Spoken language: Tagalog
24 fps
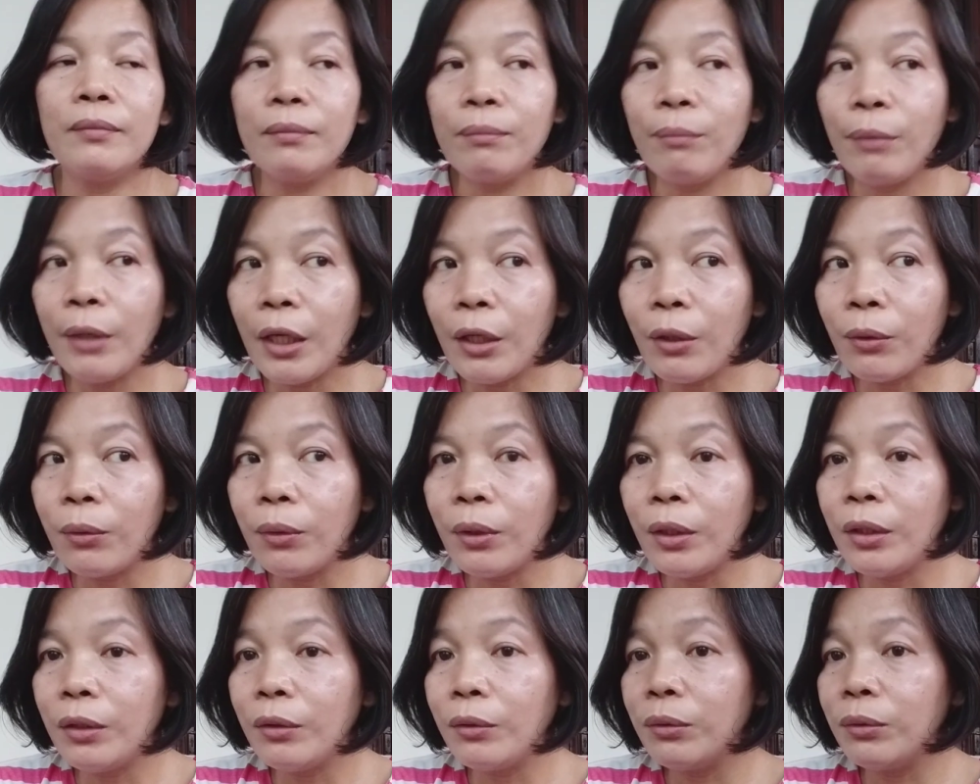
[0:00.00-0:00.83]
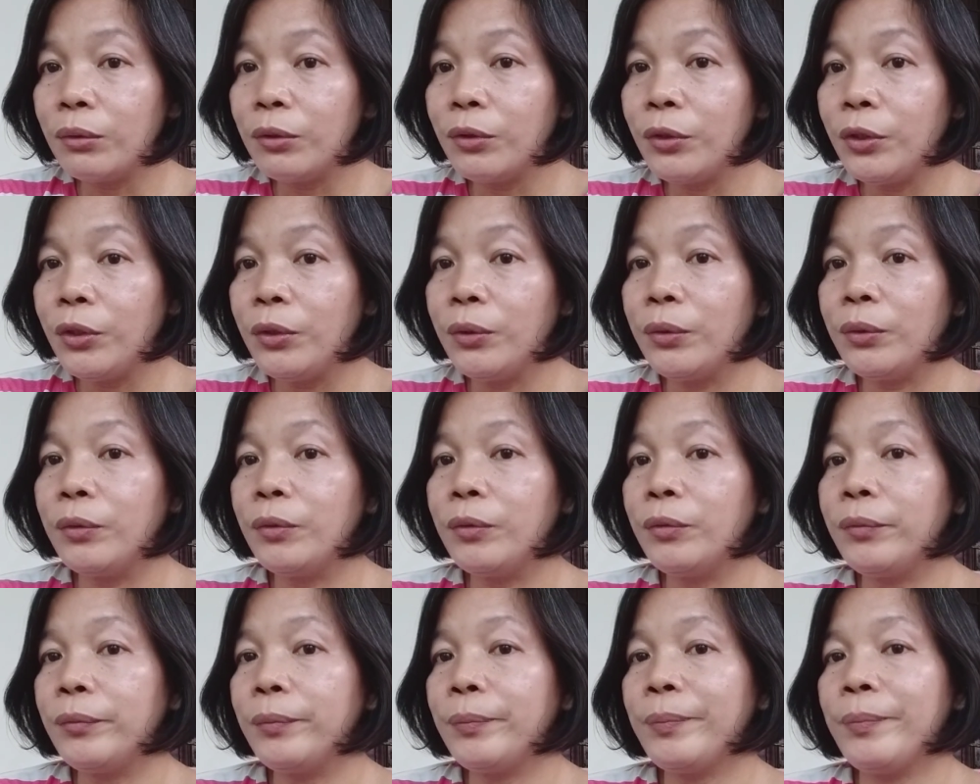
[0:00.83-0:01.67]
pero ito yung
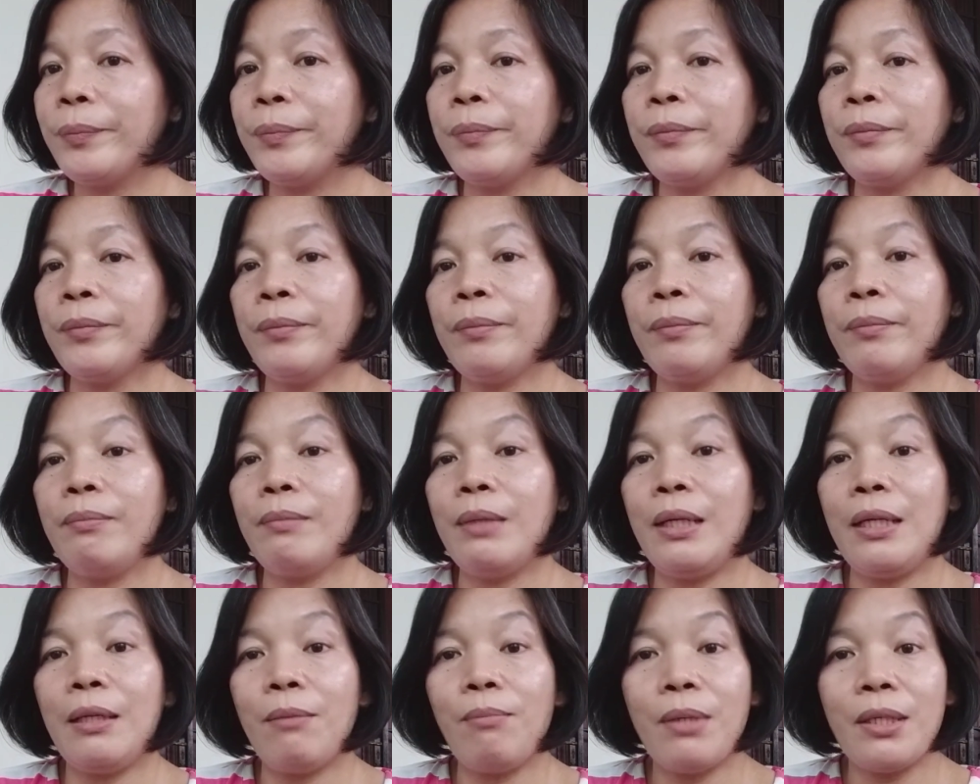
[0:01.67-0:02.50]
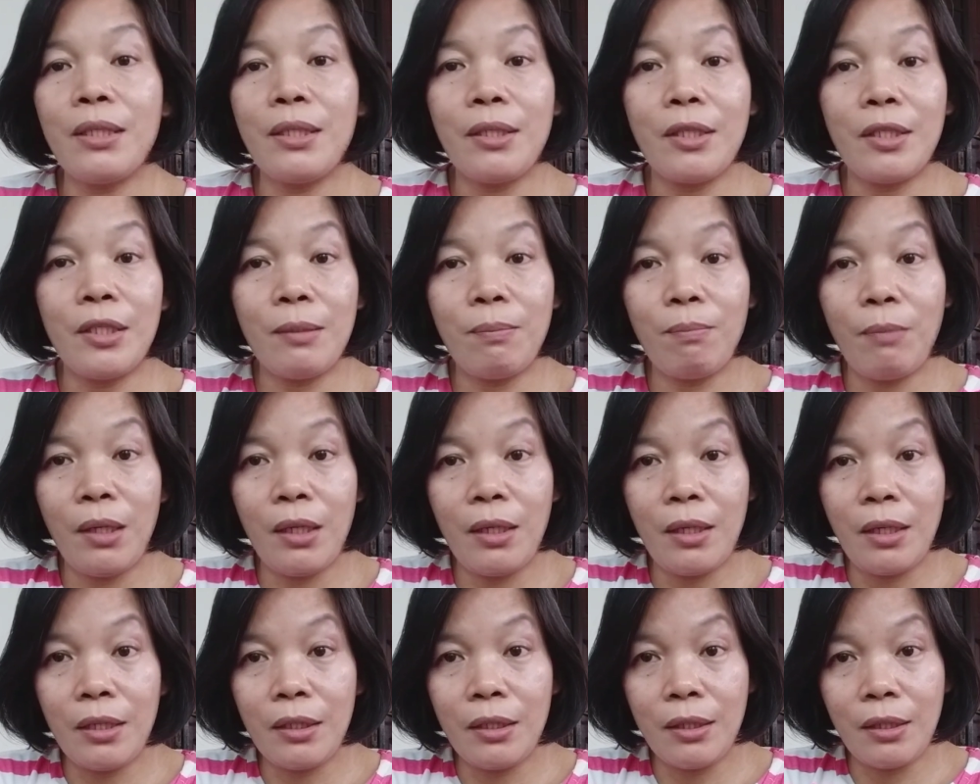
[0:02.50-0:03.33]
malabas
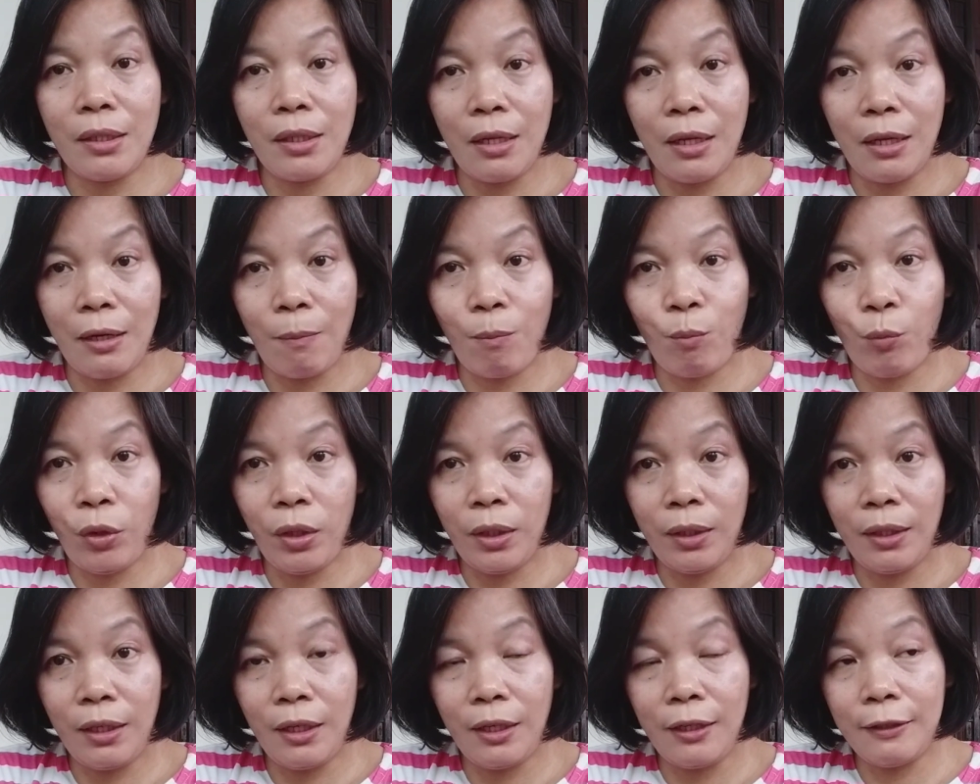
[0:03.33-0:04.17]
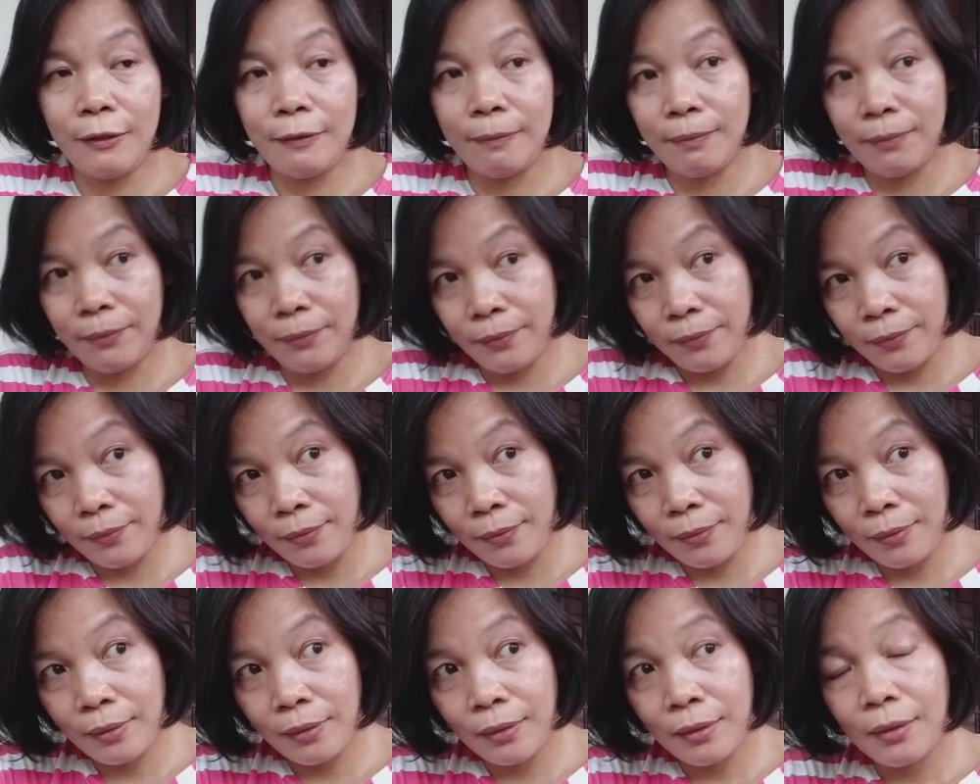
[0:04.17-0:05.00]
spinach na pwedeng
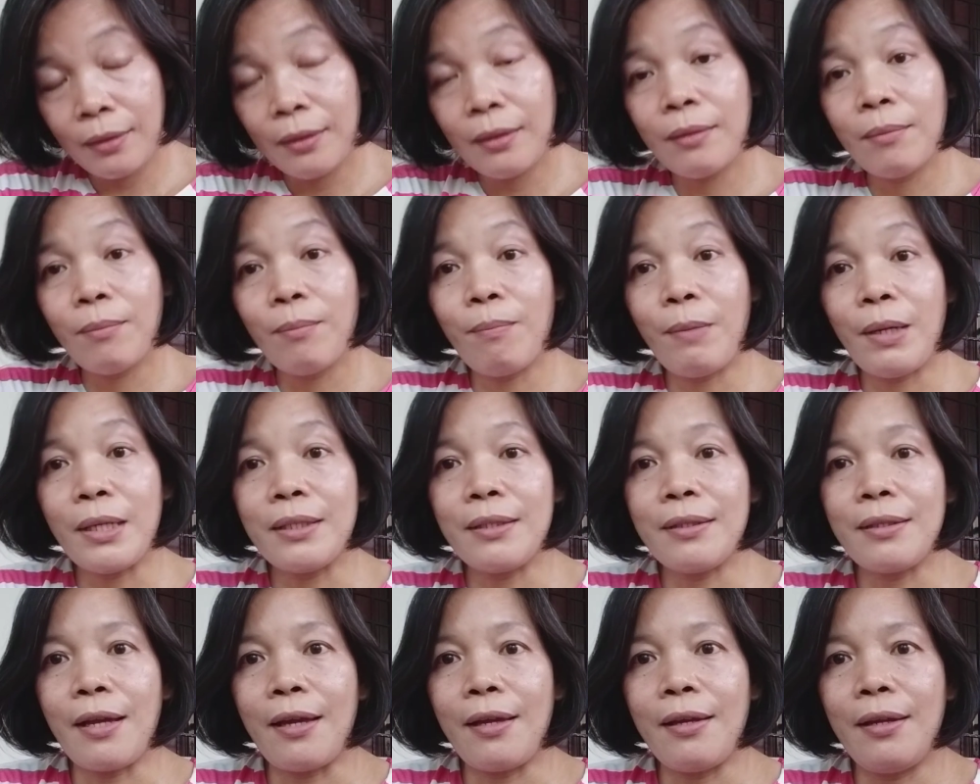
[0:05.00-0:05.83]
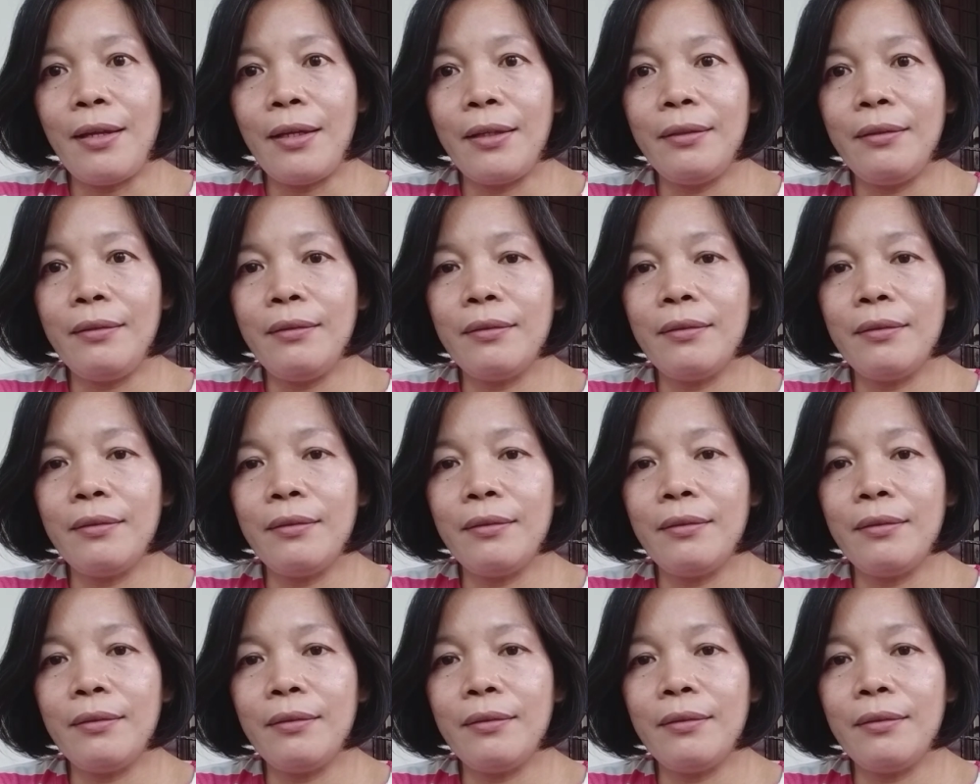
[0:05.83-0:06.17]
pang salad